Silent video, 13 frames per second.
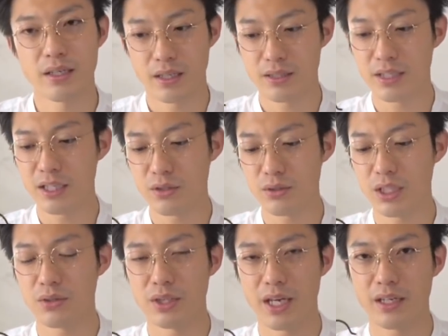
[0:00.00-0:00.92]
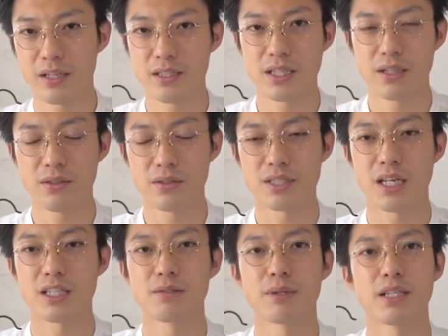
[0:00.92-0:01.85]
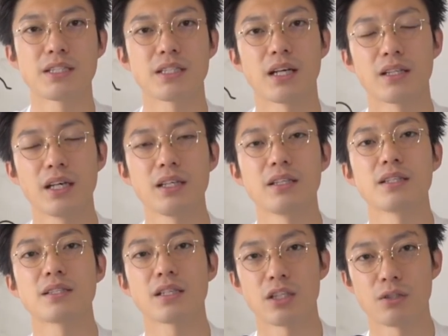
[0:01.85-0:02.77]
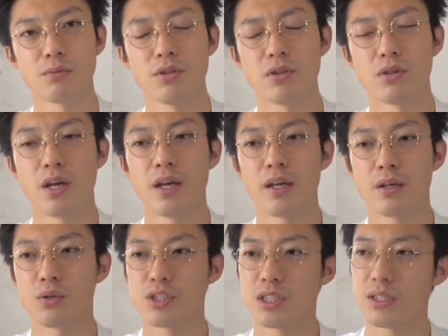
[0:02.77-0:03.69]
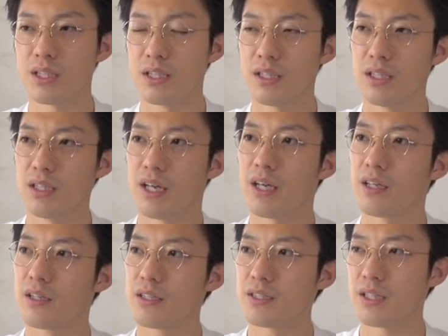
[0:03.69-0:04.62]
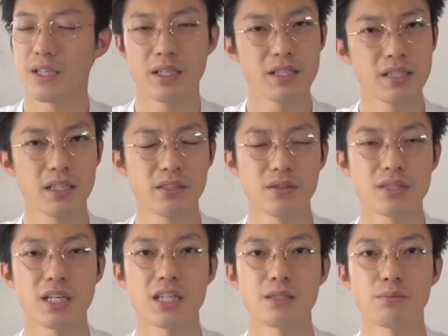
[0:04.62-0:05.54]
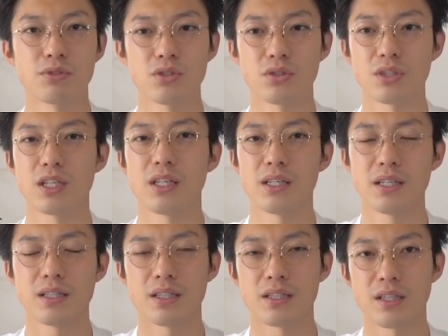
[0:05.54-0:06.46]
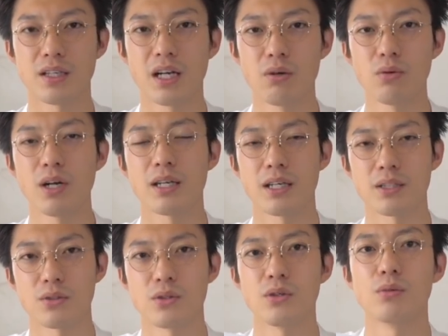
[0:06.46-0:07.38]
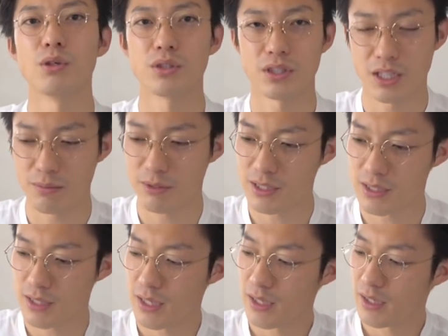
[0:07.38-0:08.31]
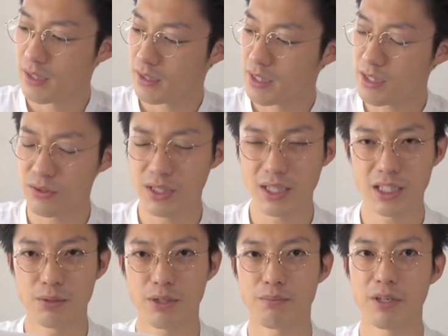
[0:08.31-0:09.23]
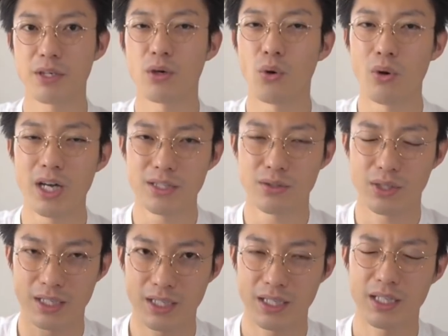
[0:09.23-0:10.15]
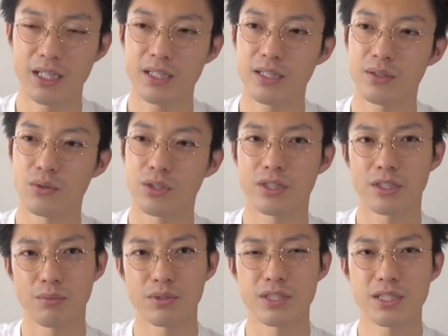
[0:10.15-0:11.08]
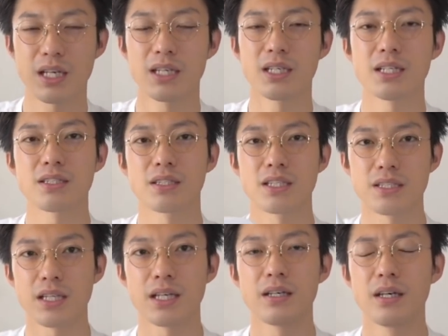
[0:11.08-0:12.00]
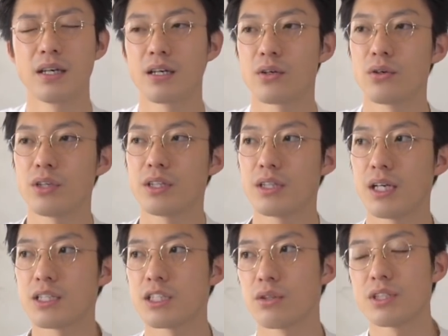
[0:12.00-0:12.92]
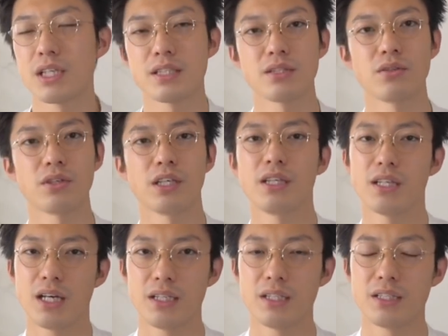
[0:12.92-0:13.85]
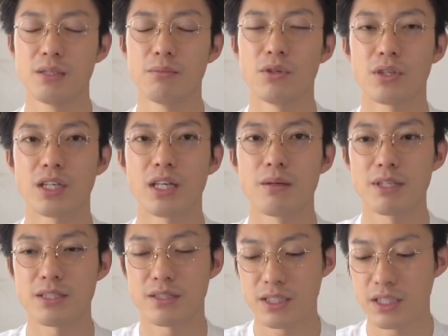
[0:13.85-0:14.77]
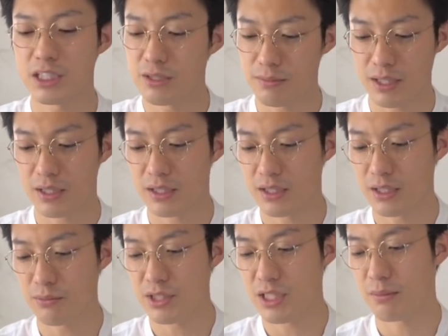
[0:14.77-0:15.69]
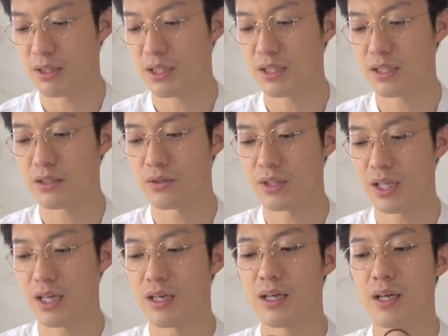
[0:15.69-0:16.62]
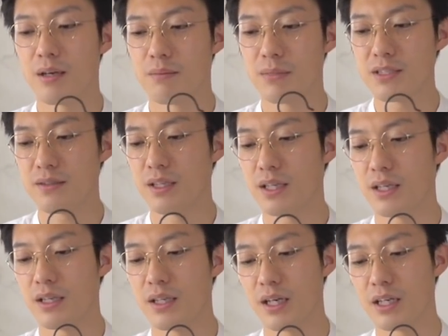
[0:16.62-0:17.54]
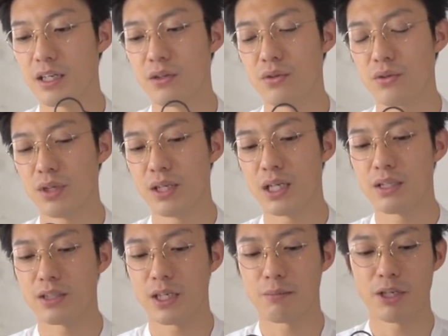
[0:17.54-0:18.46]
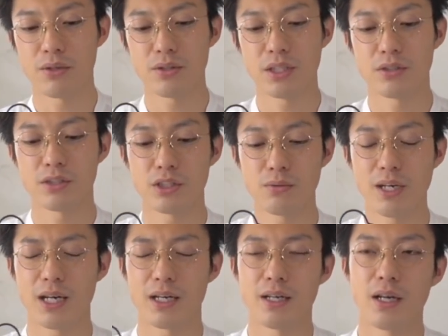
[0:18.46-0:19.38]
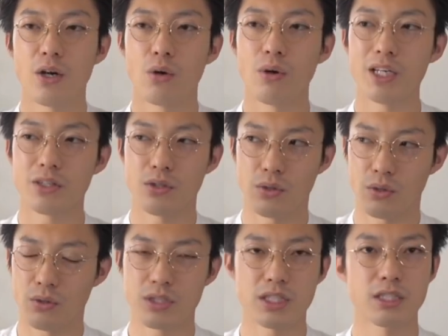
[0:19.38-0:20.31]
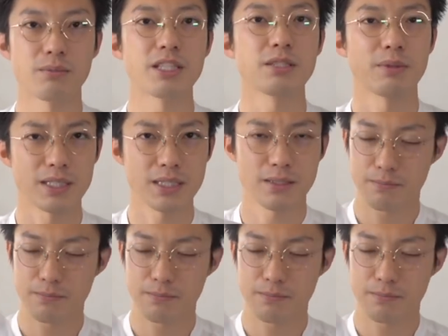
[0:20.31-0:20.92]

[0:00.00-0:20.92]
店頭だとね XL のサイズまでしかないんですけども個人的に XXL のサイズもちょっと気になっていて買おうかなと思っていますでその中でもやっぱりホワイトがねなんといっても使いやすいですねこういった白シャツのインナーに着ても着れますし1枚で着ても様になるのでまずはねなんか色どれ買うか迷ってる人はホワイトをおすすめします